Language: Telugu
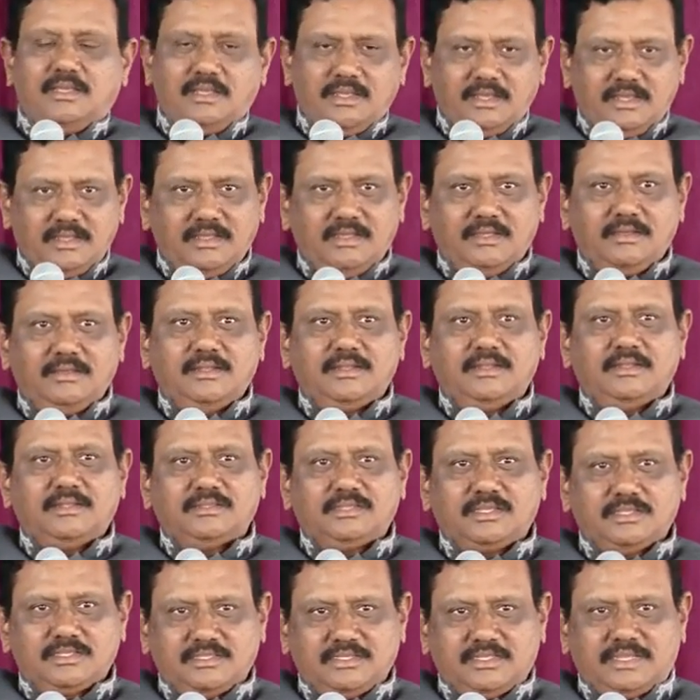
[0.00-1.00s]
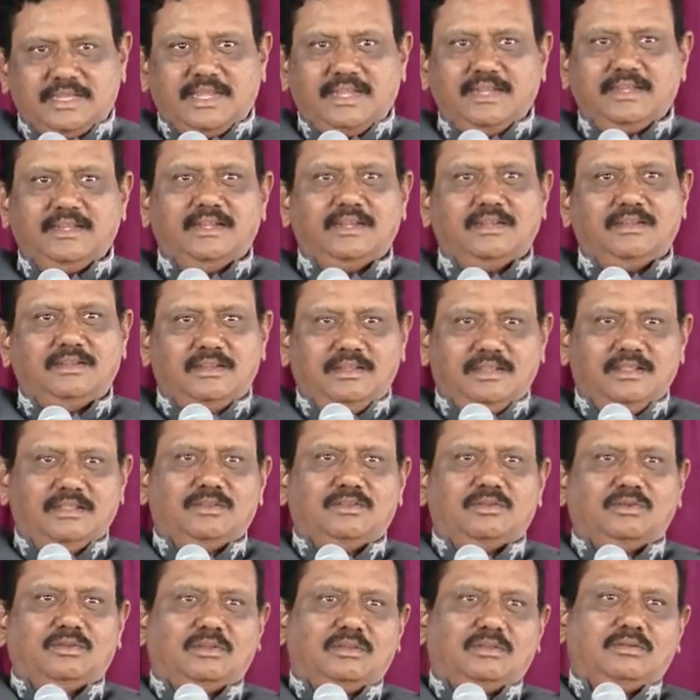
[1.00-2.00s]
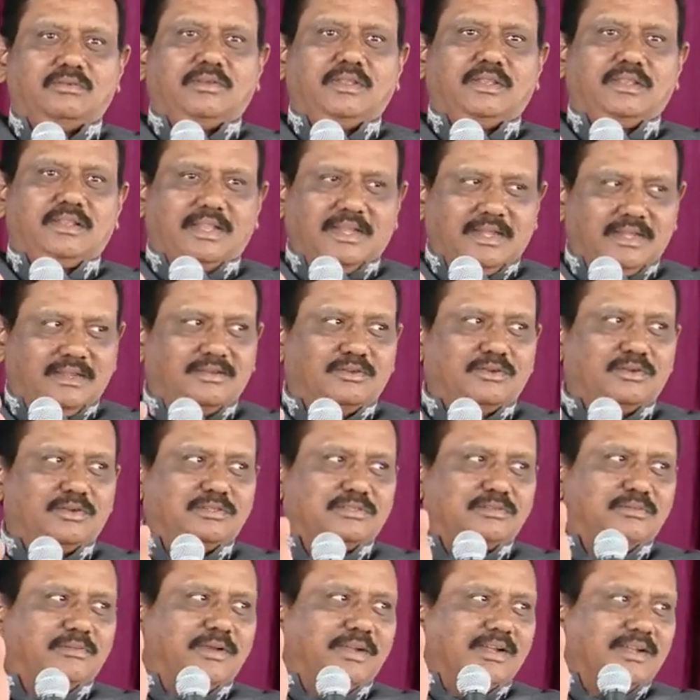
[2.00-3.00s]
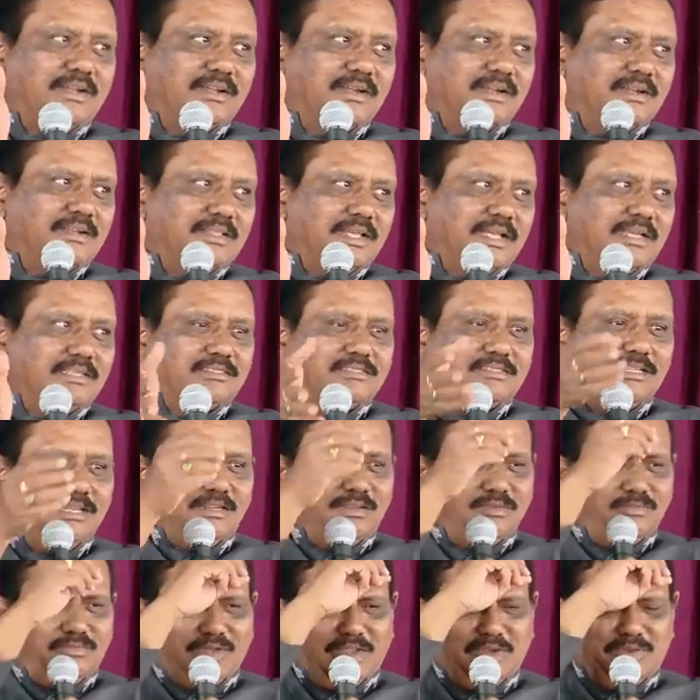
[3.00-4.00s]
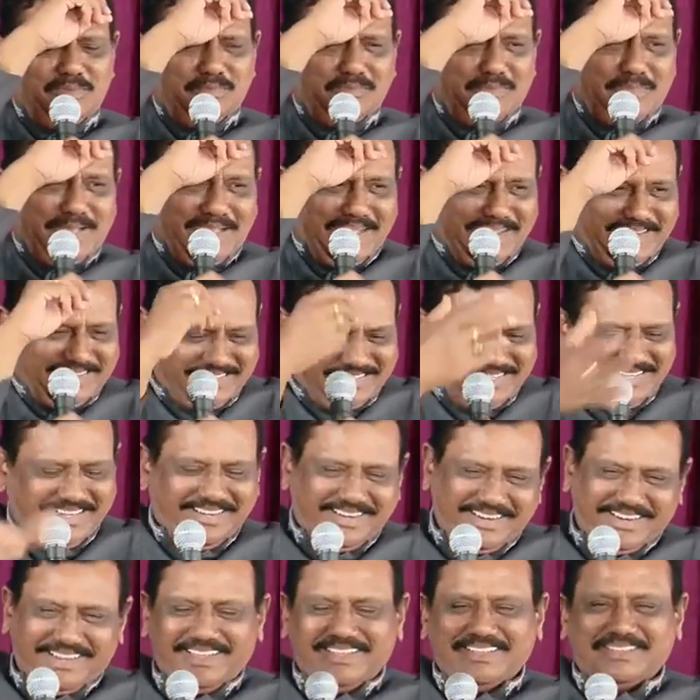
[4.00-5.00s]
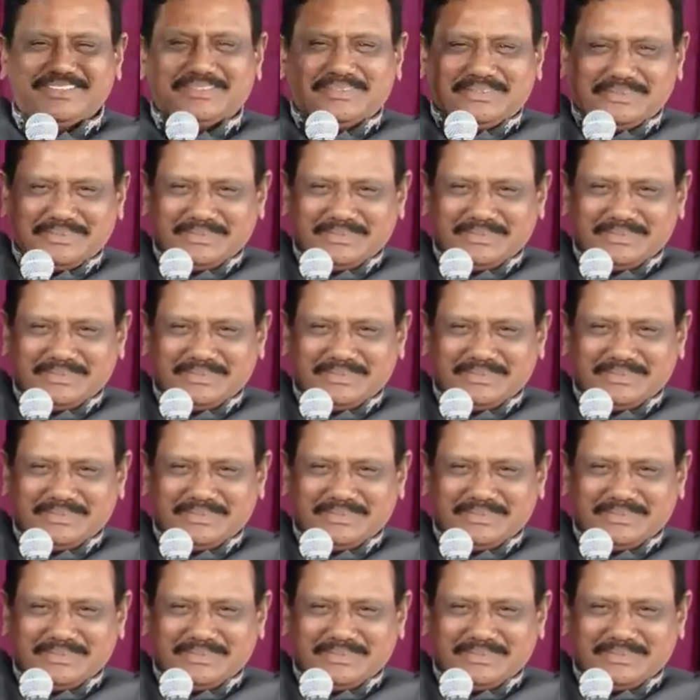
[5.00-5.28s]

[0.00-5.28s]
ఈ ఇంత స్టాండర్డ్ లేని వాళ్ళు వీళ్ళు నన్ను గురించి మాట్లాడదు అసలు వాళ్ళు మ్యాచ్ కాదు